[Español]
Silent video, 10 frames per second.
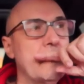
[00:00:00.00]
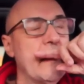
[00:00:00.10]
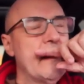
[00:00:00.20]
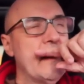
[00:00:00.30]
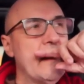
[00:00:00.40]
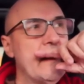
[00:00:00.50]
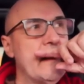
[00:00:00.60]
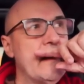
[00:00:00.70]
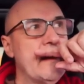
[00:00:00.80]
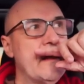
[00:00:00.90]
y que
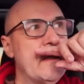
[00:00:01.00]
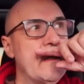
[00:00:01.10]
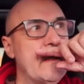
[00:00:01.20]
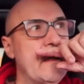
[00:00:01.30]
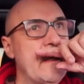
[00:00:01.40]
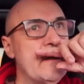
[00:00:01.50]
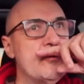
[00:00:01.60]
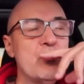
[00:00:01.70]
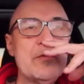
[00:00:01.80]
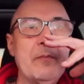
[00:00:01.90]
eh,
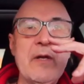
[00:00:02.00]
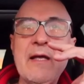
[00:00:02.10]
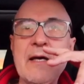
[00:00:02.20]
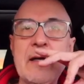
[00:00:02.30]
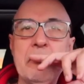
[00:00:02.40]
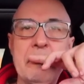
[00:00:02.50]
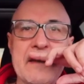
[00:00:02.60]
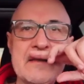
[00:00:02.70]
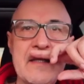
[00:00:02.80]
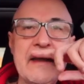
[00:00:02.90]
esto explica
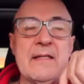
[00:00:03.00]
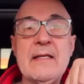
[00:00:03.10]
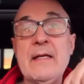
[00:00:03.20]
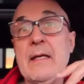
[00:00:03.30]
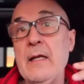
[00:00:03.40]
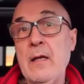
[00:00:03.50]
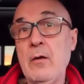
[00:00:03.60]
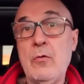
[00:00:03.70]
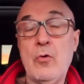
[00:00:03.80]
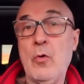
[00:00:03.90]
bastante
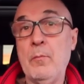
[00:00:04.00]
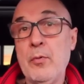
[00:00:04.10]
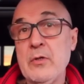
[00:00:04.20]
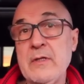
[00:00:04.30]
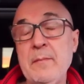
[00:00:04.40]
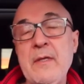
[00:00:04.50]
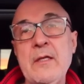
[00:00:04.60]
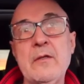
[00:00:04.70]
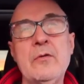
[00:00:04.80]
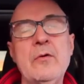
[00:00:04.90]
el
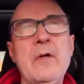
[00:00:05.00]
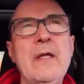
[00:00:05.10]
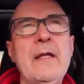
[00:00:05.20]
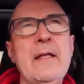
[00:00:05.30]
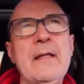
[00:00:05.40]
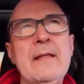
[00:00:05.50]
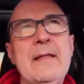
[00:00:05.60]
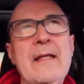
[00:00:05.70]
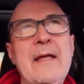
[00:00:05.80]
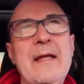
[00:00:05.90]
comportamiento
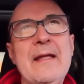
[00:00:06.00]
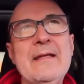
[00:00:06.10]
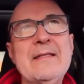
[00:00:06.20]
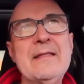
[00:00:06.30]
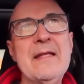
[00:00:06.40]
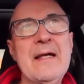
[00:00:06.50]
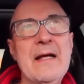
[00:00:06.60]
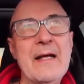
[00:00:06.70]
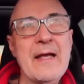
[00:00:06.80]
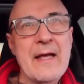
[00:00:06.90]
de esta
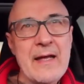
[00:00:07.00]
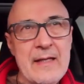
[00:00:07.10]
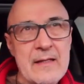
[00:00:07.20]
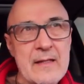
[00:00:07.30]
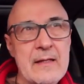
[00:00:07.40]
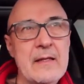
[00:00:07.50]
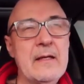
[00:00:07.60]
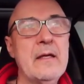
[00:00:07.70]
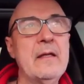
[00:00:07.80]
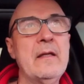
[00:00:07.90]

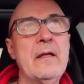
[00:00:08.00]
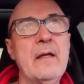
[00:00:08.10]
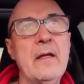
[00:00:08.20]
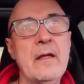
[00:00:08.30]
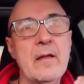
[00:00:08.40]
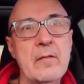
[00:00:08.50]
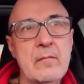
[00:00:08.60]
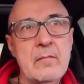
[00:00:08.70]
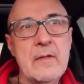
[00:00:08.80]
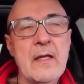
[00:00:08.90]
gente eh,
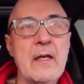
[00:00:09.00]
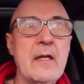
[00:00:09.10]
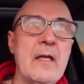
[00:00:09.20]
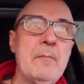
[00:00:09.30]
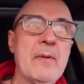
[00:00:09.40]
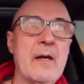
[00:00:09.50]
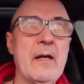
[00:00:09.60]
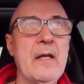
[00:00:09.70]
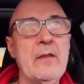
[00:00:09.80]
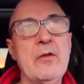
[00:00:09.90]
del
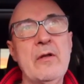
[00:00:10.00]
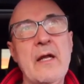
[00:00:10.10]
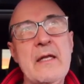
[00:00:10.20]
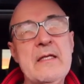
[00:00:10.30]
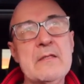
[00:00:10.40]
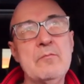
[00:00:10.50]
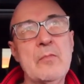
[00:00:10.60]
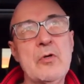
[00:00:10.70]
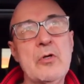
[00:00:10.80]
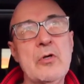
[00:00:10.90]

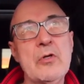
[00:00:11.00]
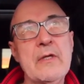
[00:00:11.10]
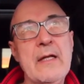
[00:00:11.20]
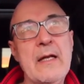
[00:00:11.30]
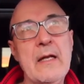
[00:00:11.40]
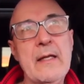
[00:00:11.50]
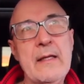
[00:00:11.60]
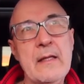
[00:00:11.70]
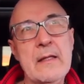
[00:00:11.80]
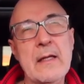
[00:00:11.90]
hipernacionalismo de la
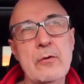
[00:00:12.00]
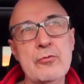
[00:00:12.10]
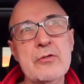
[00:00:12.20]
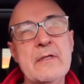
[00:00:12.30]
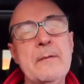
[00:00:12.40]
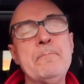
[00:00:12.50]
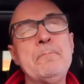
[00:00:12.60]
leyenda rosa,